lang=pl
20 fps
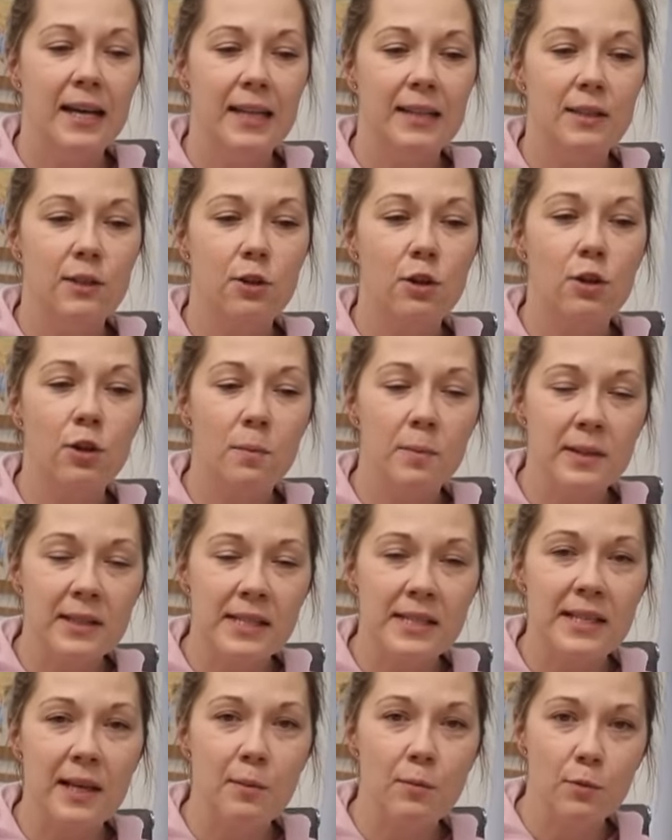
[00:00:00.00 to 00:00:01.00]
tylko
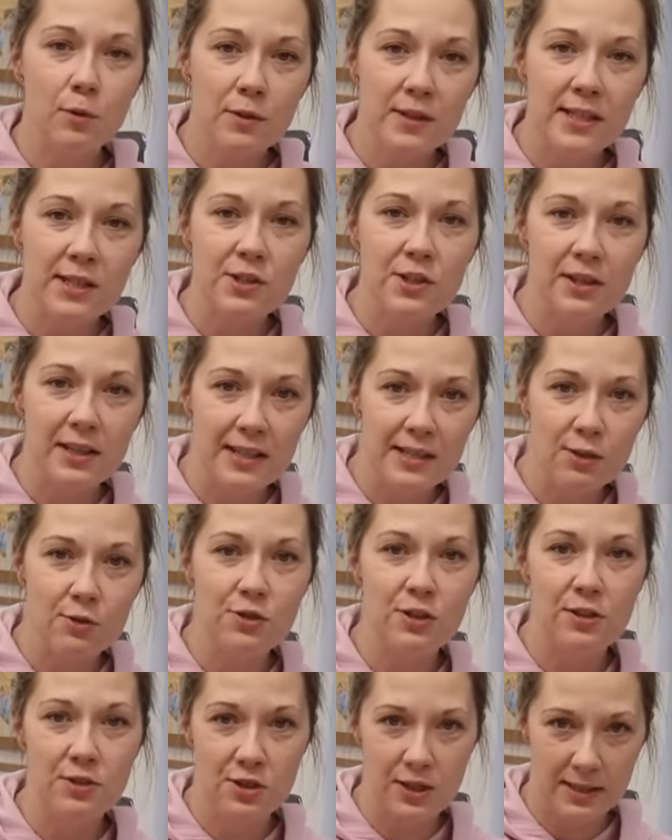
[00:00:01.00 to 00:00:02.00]
kobieta zajmująca się na
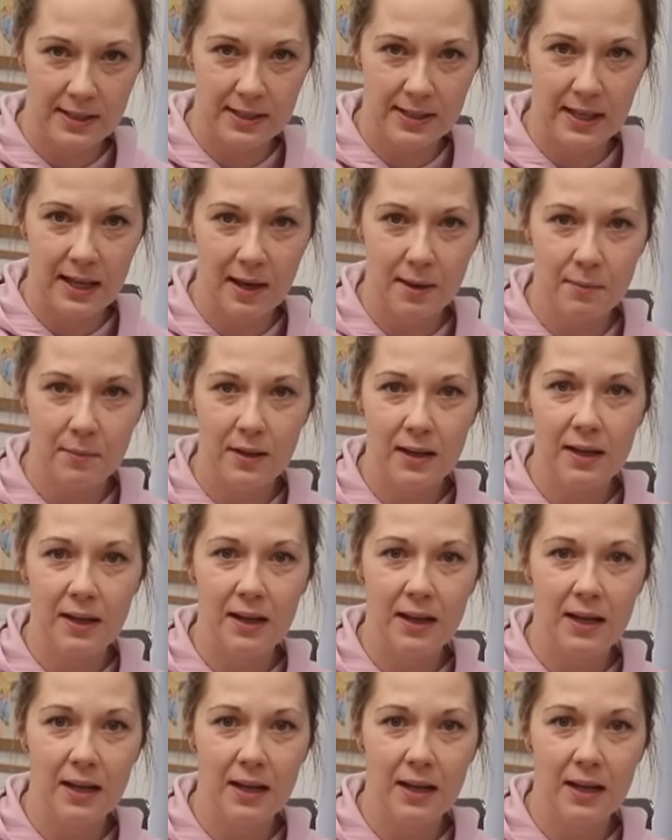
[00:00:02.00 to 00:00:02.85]
co dzień dzieckiem